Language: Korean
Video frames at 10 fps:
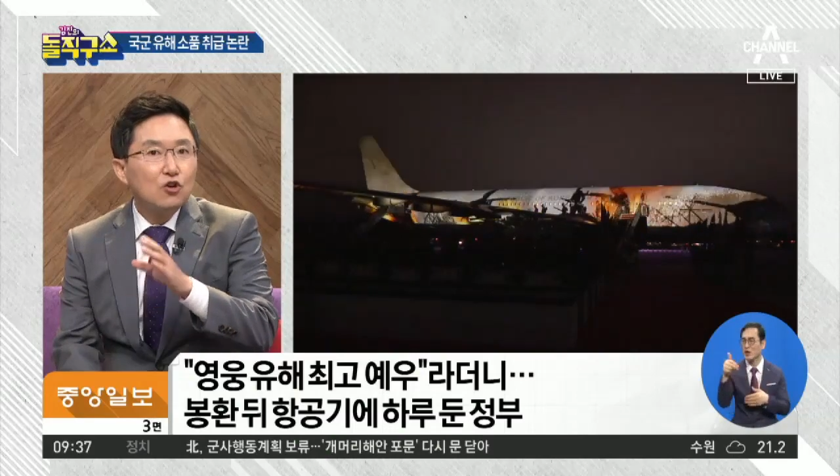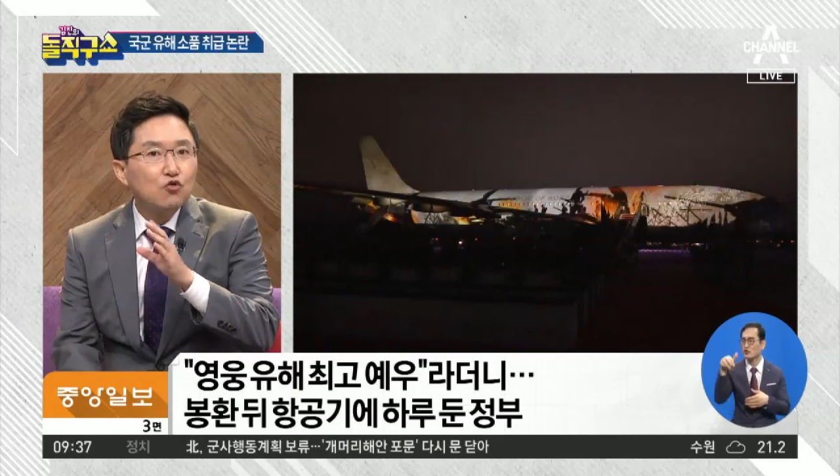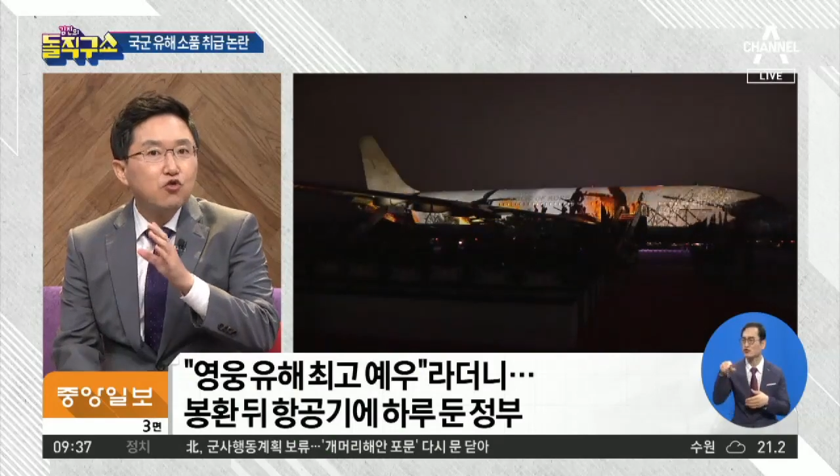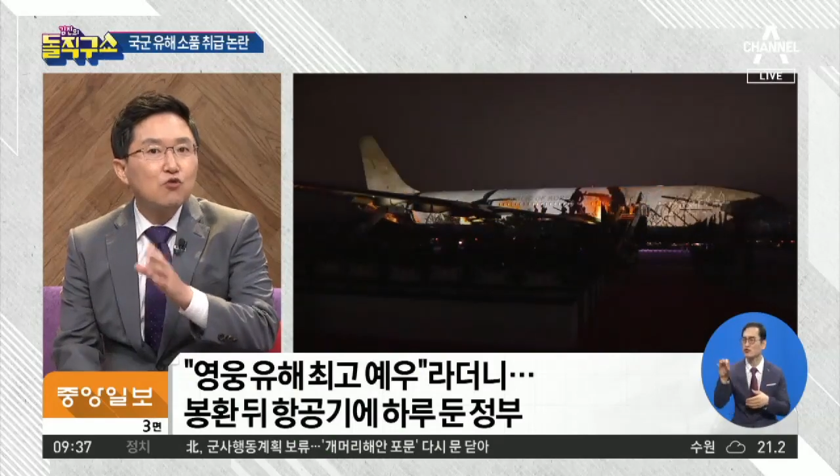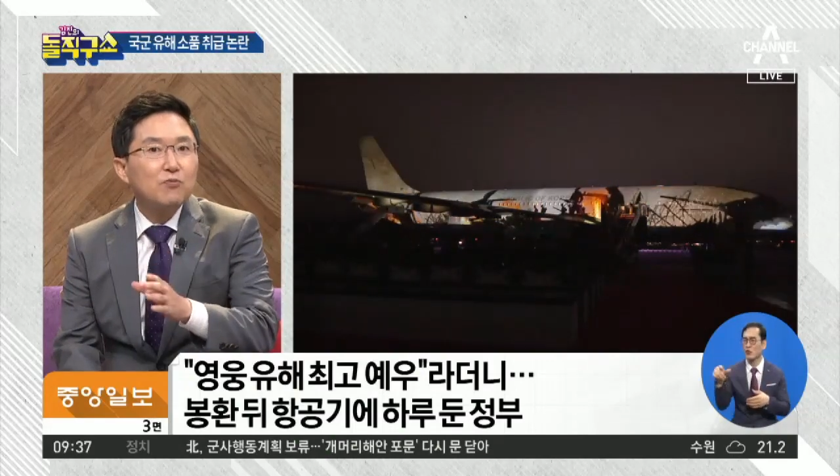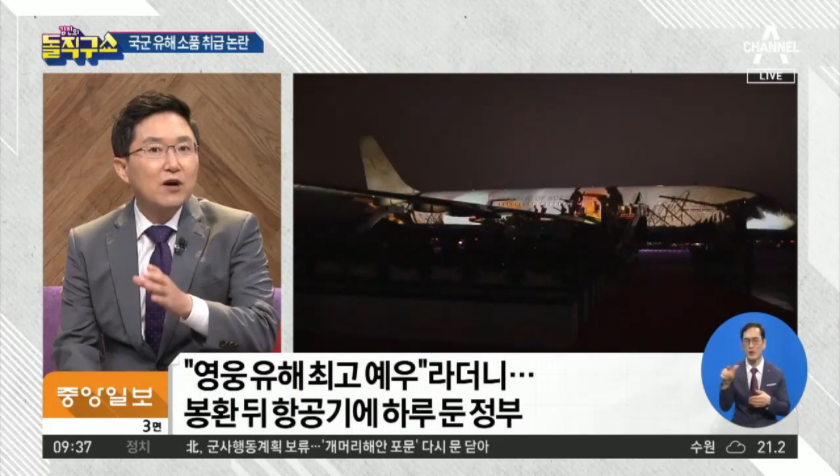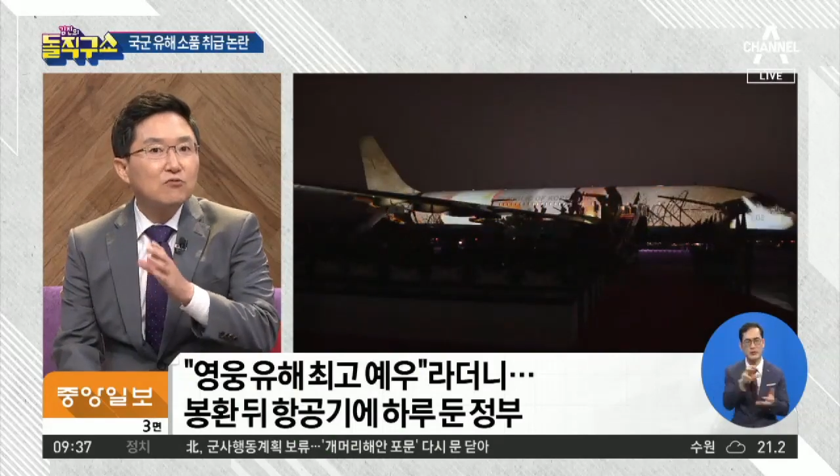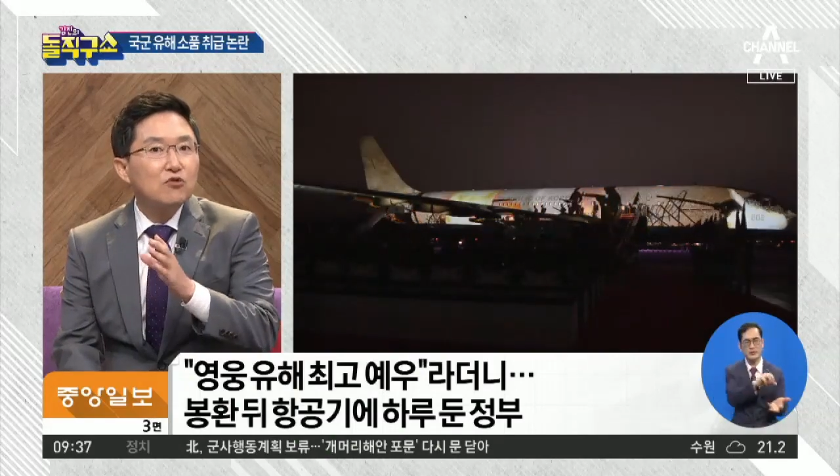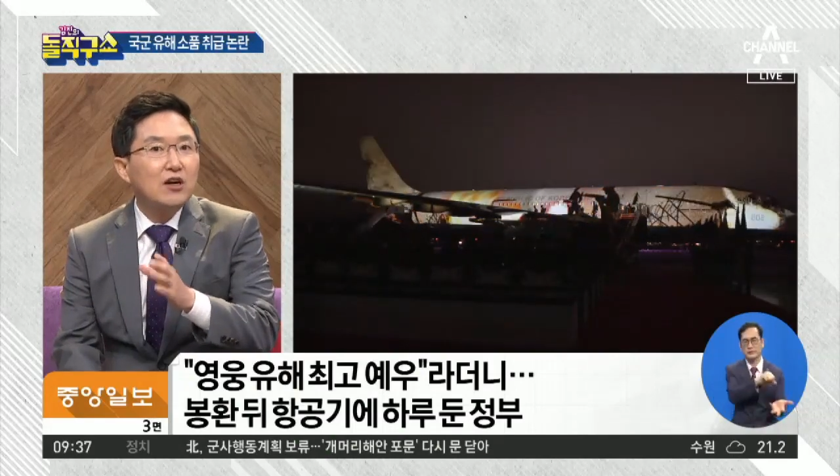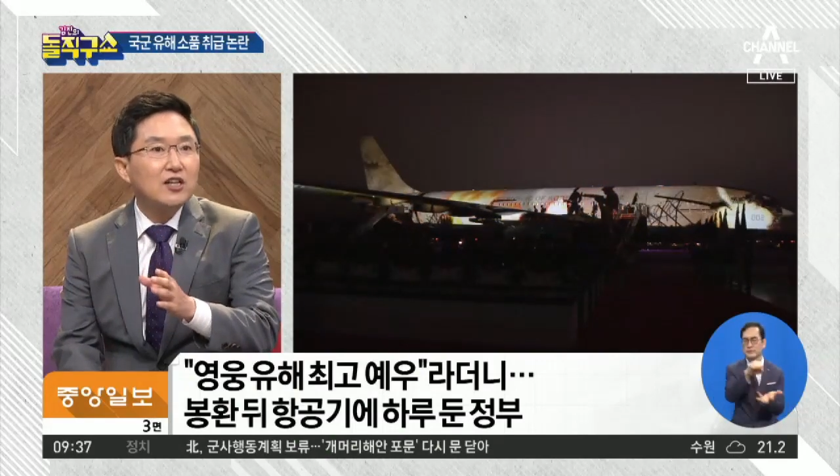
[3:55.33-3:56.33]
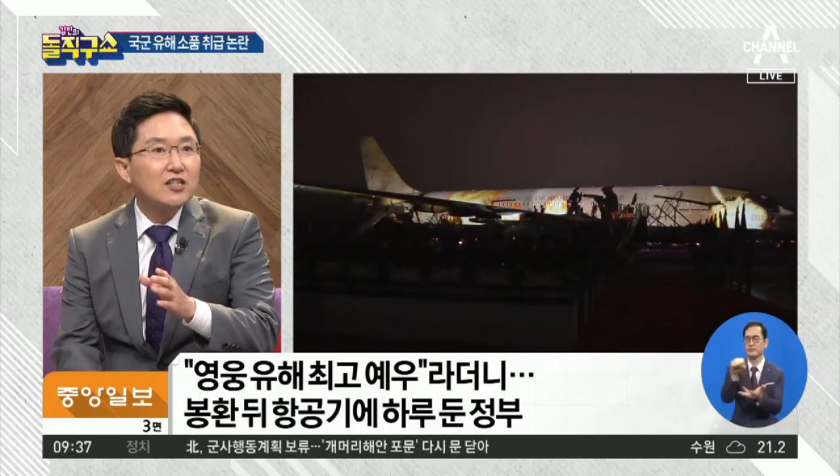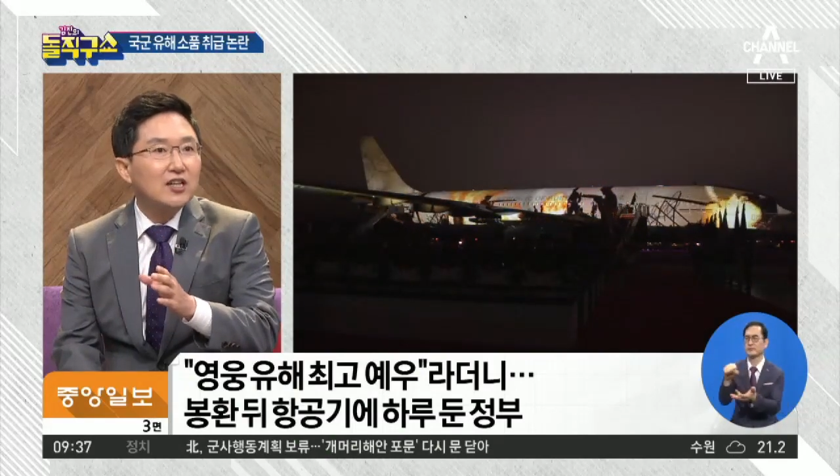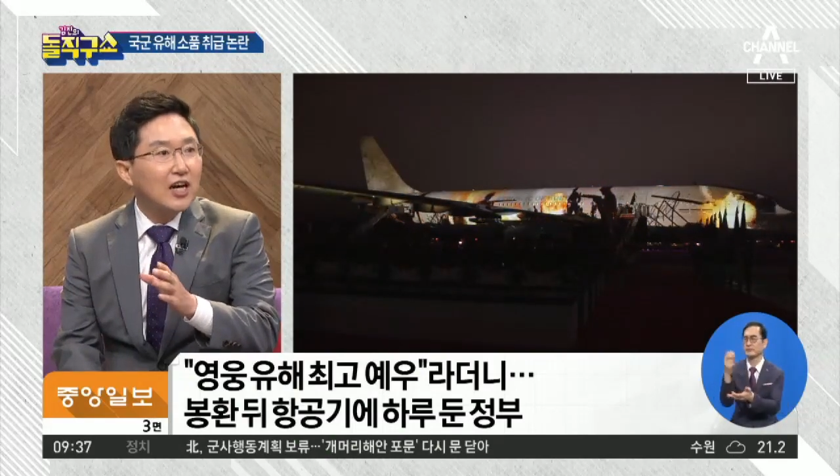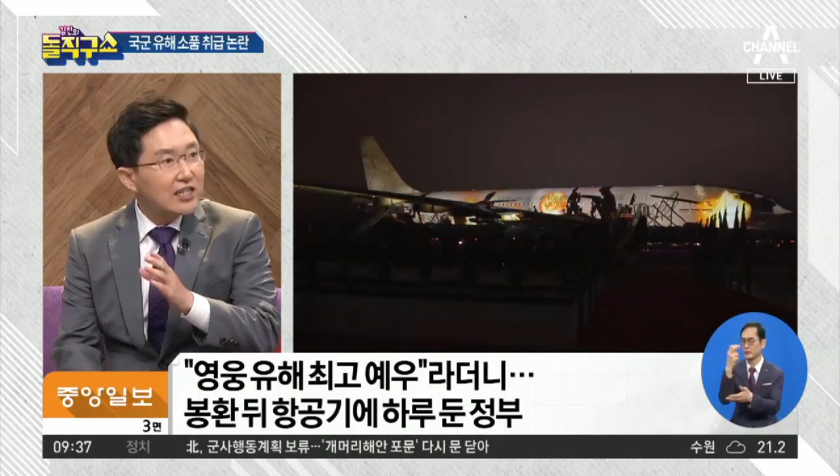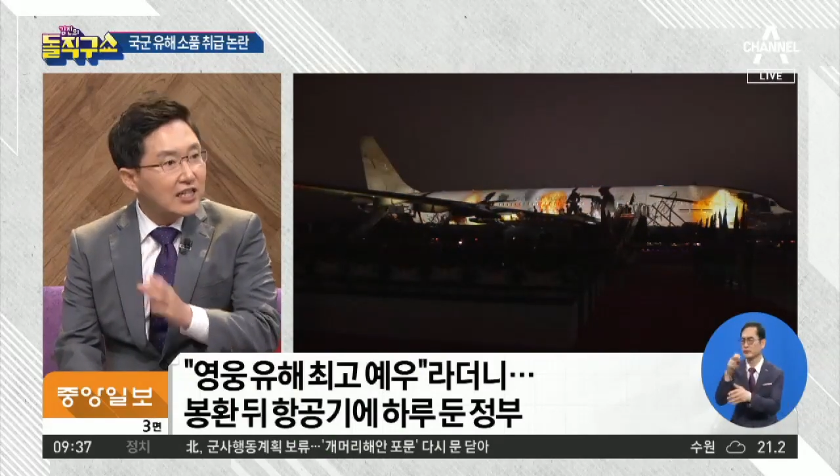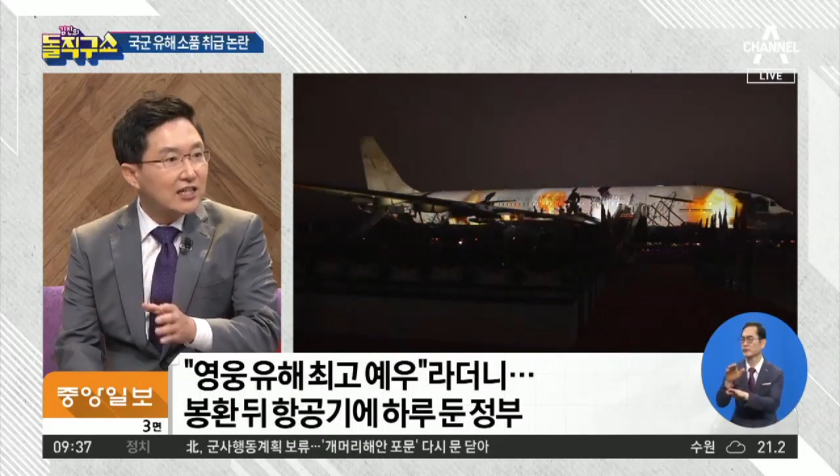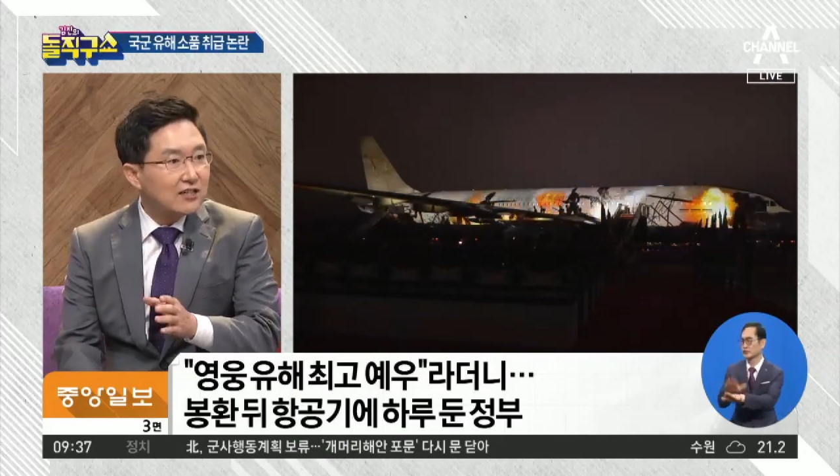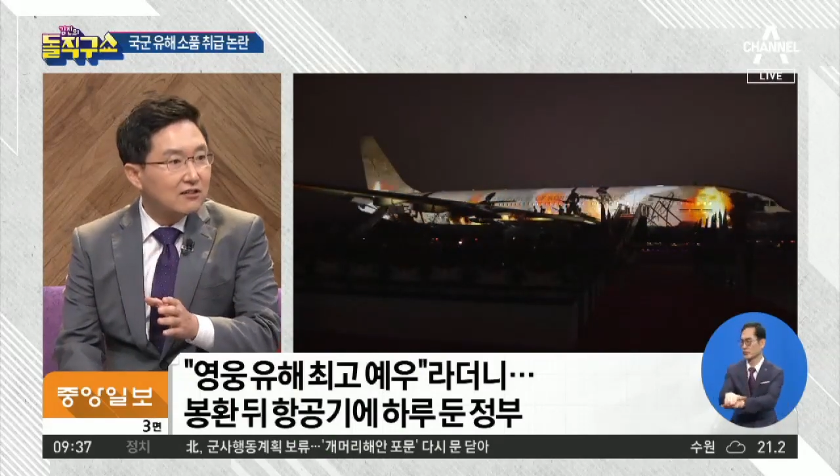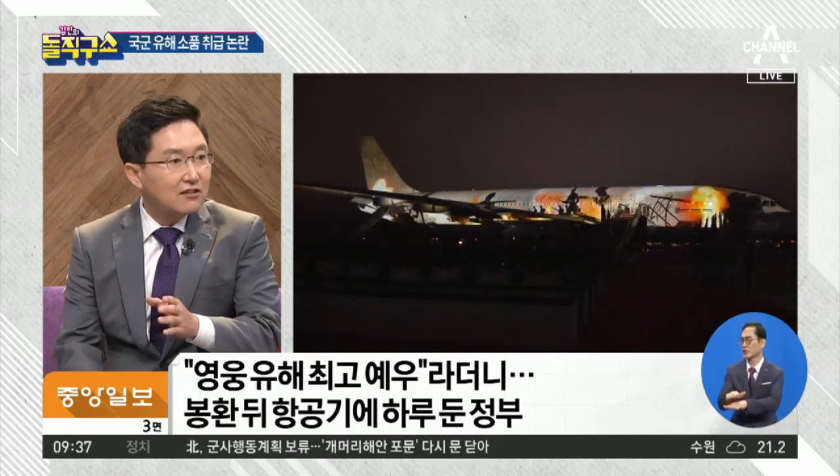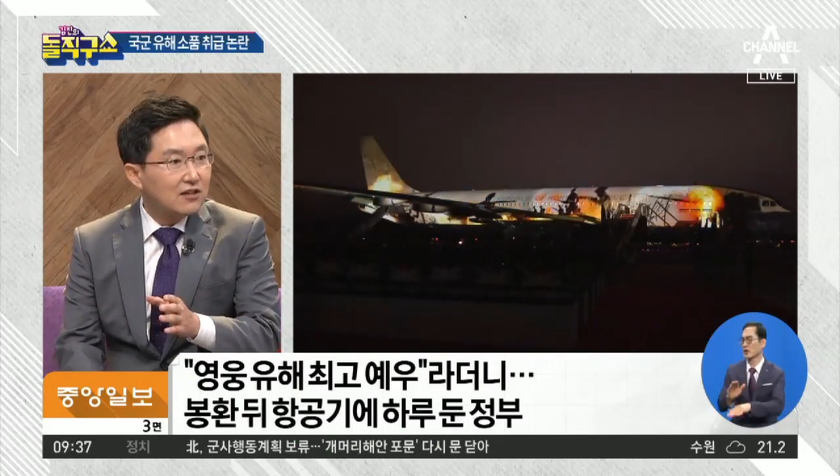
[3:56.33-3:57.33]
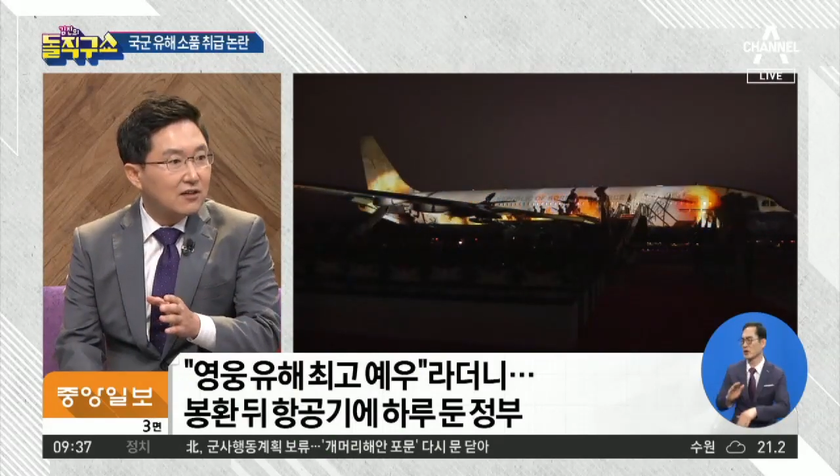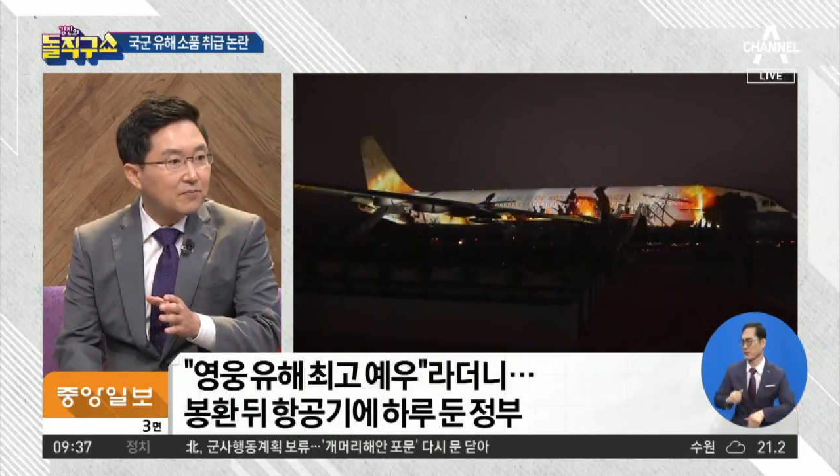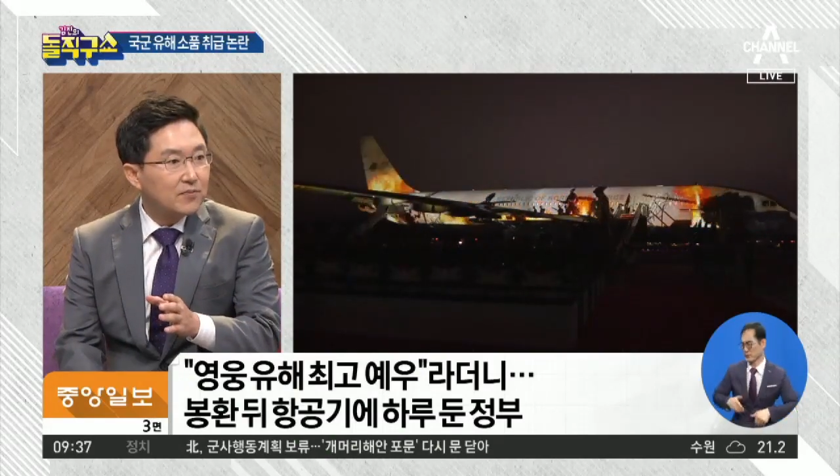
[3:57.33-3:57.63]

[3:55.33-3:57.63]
국방부 관계자가 하지 않았을까?